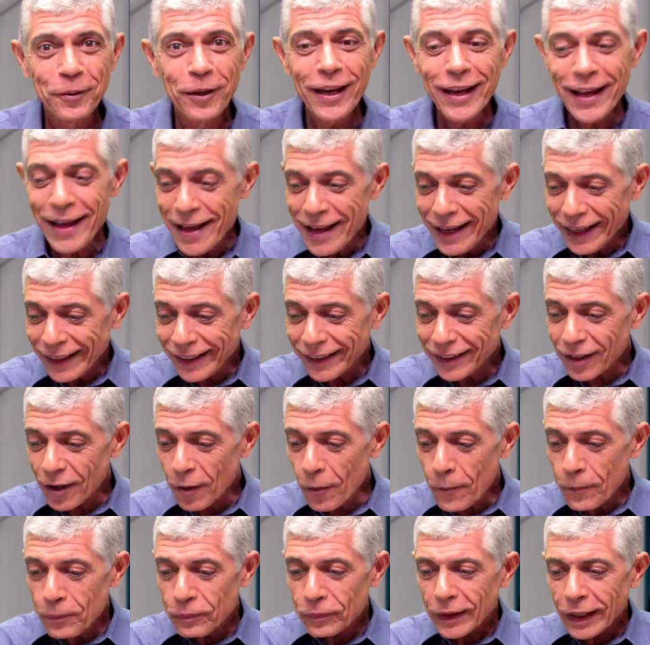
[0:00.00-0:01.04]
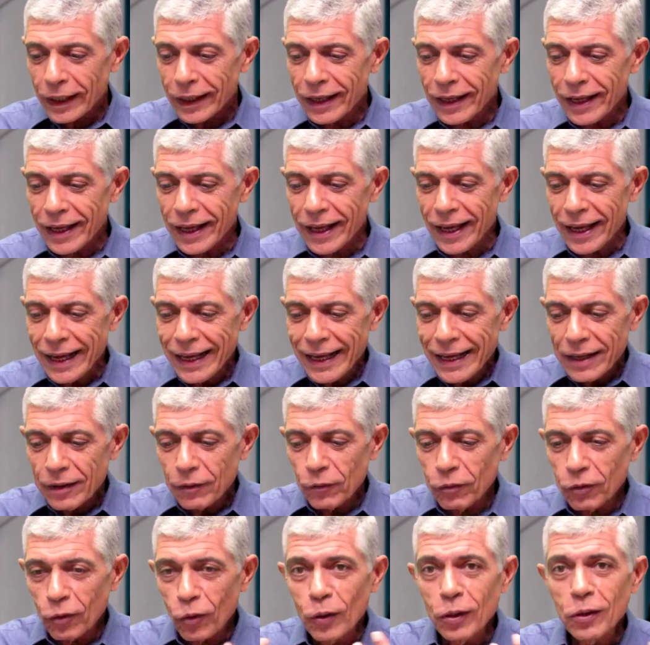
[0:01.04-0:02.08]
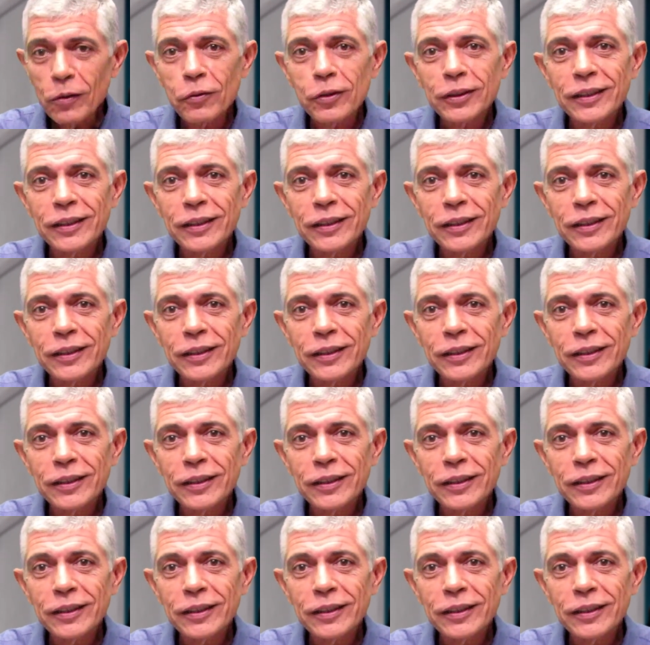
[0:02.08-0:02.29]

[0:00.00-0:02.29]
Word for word: não é? Então, é, quando